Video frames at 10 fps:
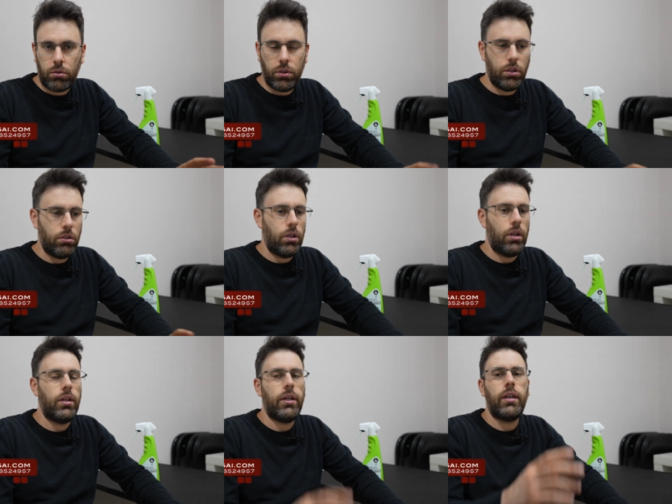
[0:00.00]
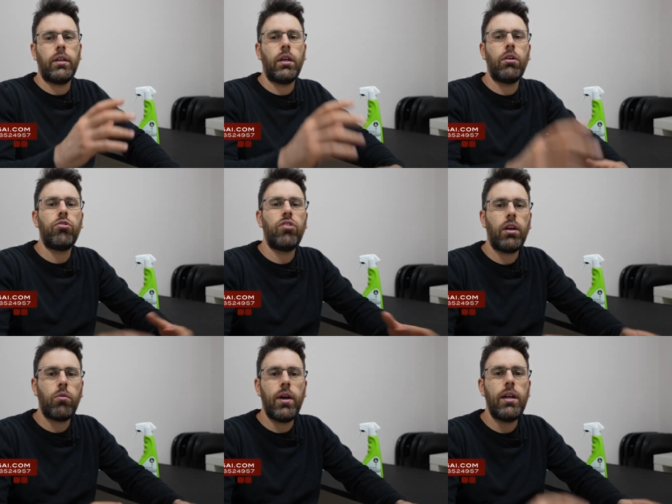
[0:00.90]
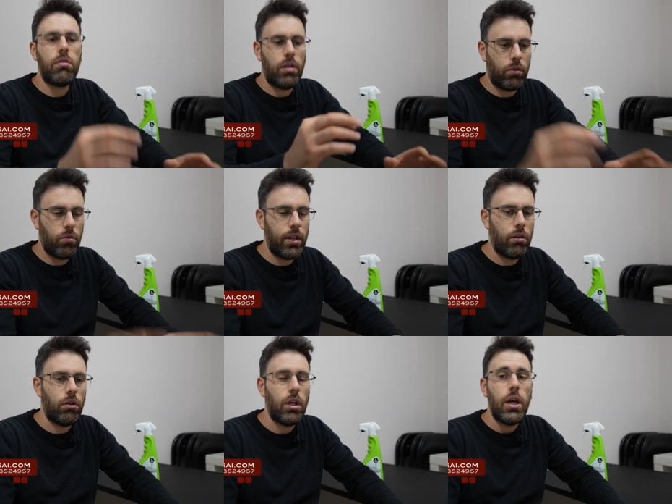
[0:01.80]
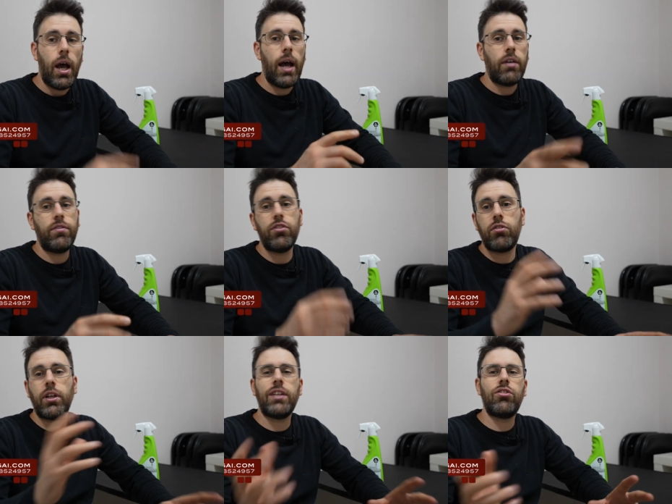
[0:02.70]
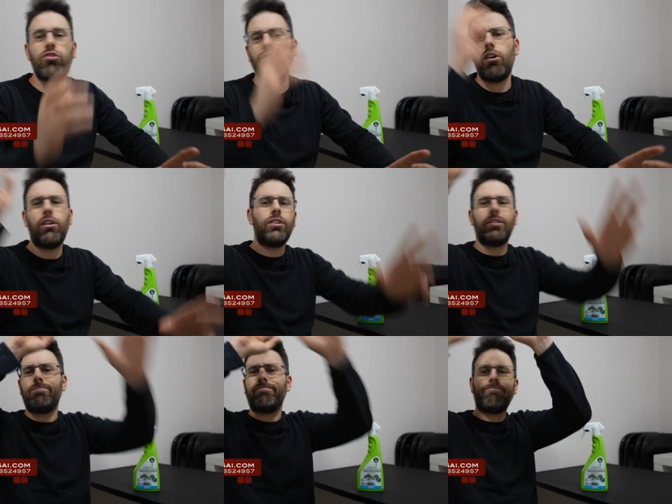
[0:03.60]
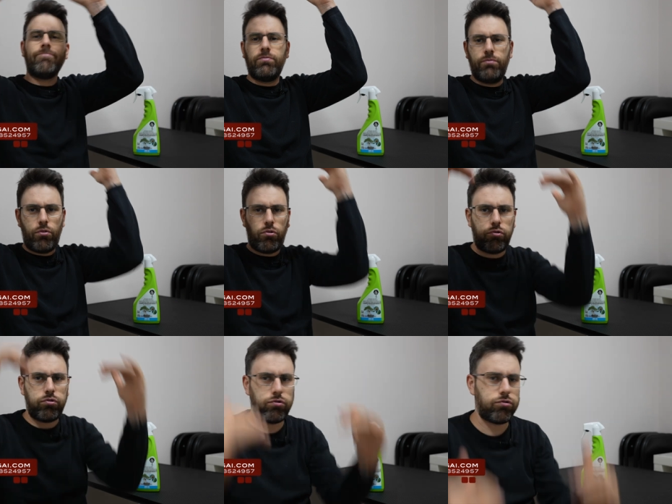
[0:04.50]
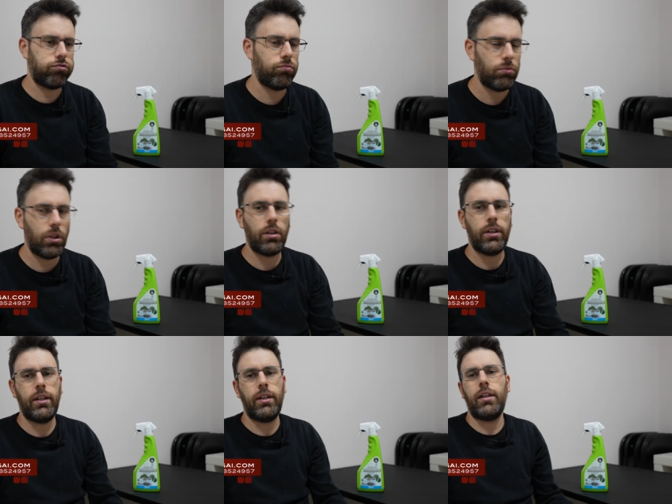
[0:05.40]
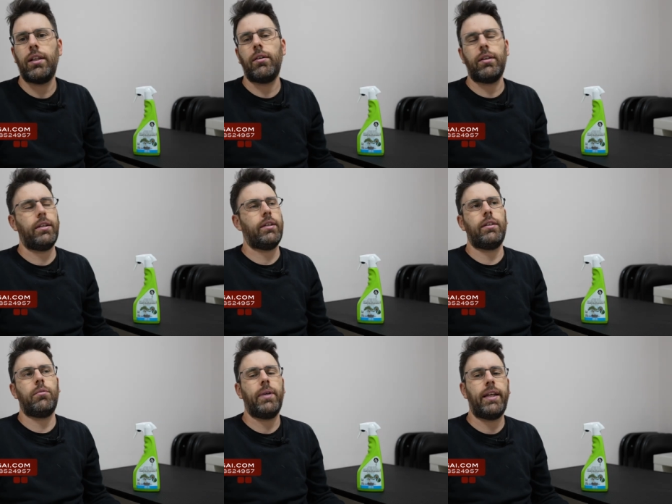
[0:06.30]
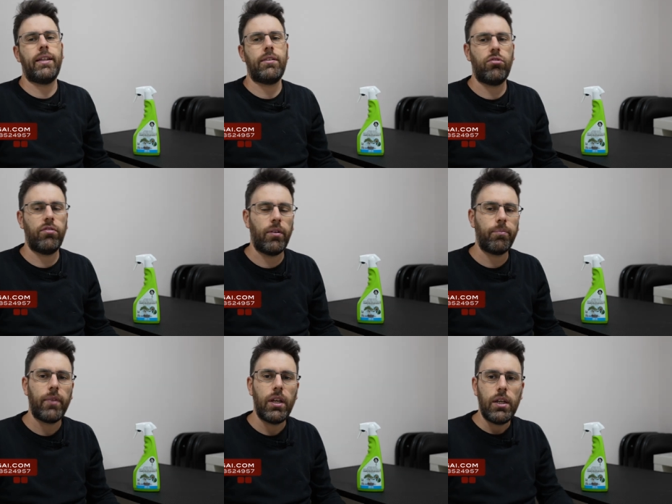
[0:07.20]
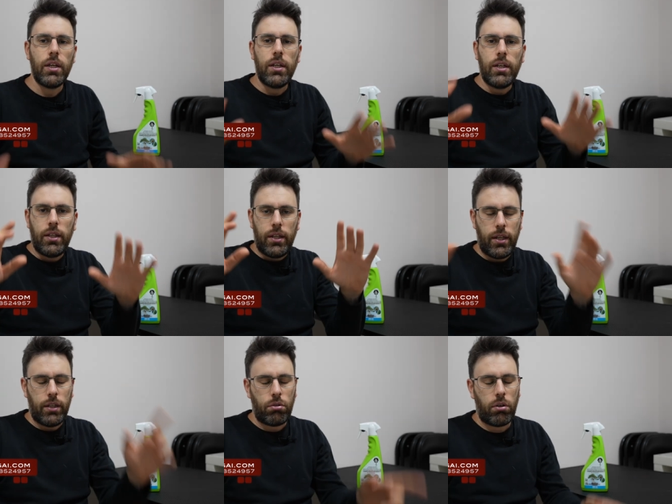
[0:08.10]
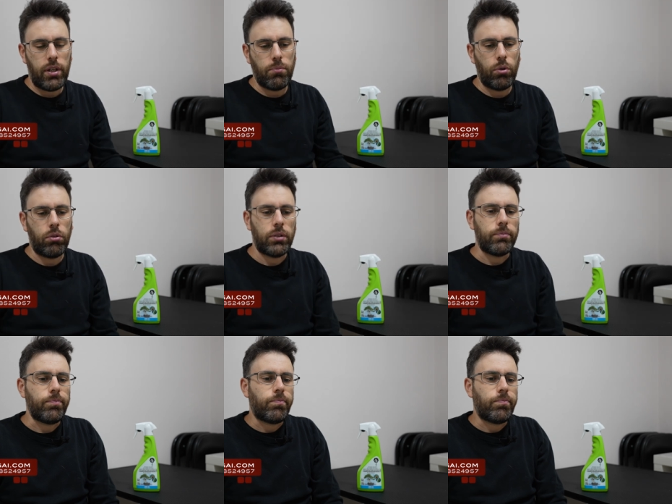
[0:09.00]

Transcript: Quindi eh, che cos'è quello? È quello. Ah, visto che ci sono. Brrr, no? Eh, come cazzo si fa? Eh, torniamo noi.